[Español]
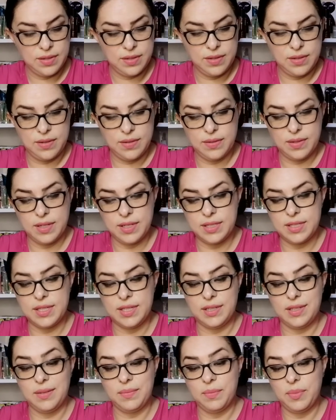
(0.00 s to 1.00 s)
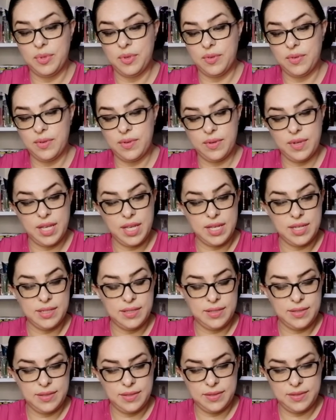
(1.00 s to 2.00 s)
Creo que ese tampoco
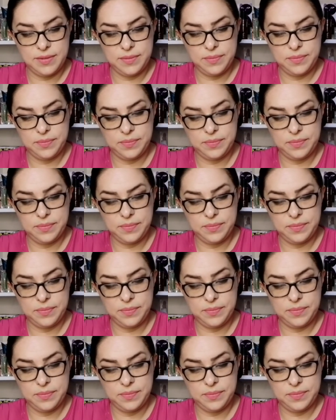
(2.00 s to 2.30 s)
es.